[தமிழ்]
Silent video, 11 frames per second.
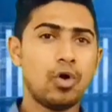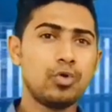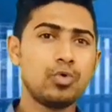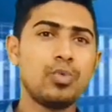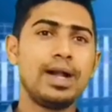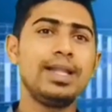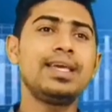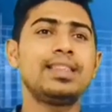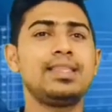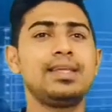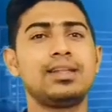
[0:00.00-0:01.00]
ஒரு
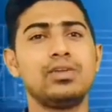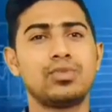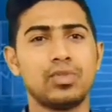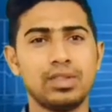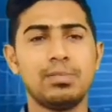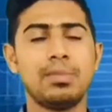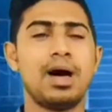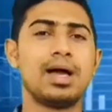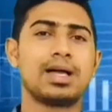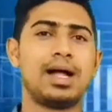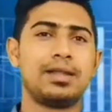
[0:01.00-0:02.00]
வணிகத்திற்கு
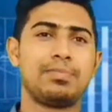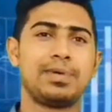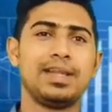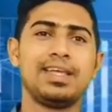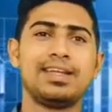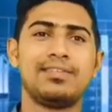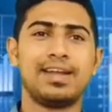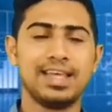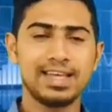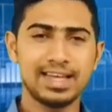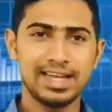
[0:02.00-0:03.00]
சொந்தமாக காணப்படுகின்ற
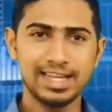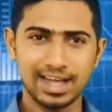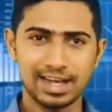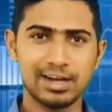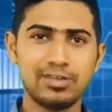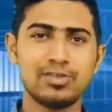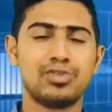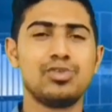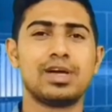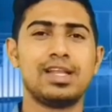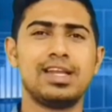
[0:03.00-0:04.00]
வளங்களை நாங்கள்
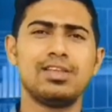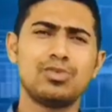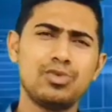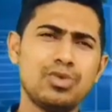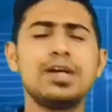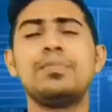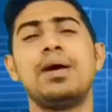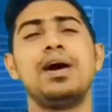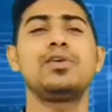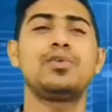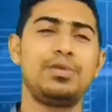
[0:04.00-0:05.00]
சொத்துக்கள் என
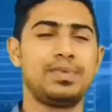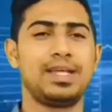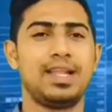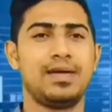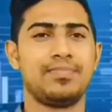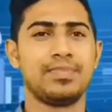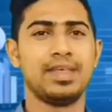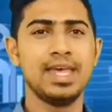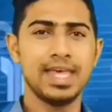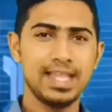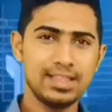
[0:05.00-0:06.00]
சுருக்கமாக குறிப்பிடலாம்
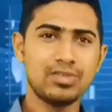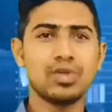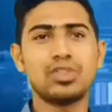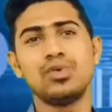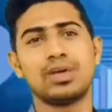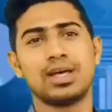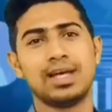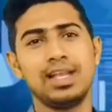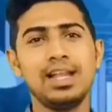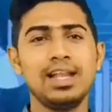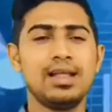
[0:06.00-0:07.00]
இந்த
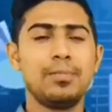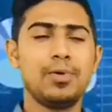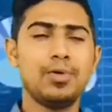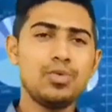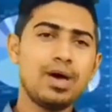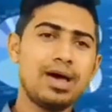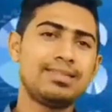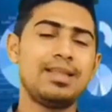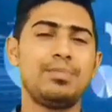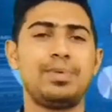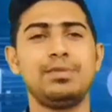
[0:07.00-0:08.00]
சொத்துக்கள் பொதுவாக
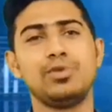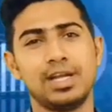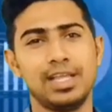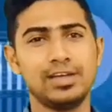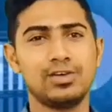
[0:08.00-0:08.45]
சில பண்புகளை